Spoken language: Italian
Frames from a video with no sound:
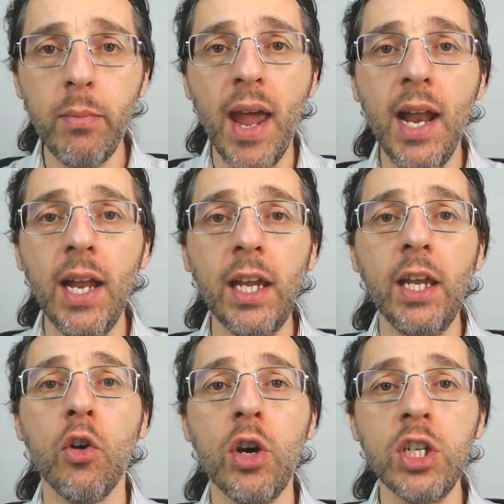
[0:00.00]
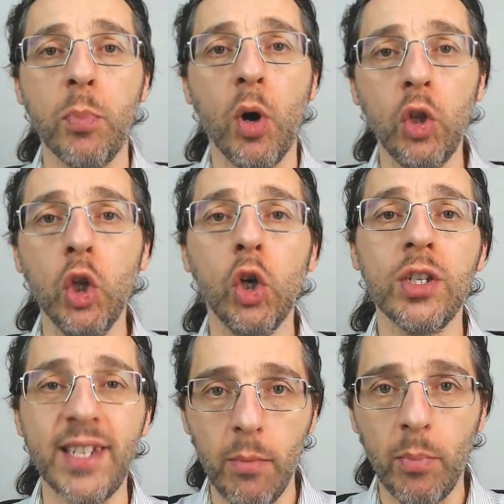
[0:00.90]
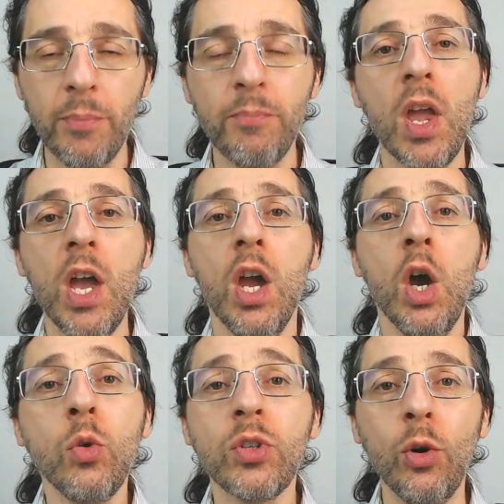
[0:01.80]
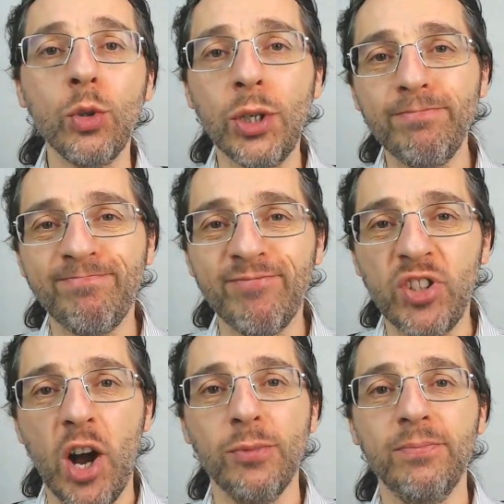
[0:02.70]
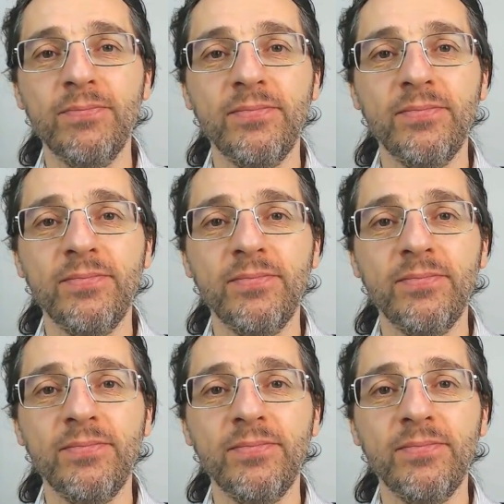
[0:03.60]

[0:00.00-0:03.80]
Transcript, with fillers: email io rispondo sempre. Un saluto, ciao!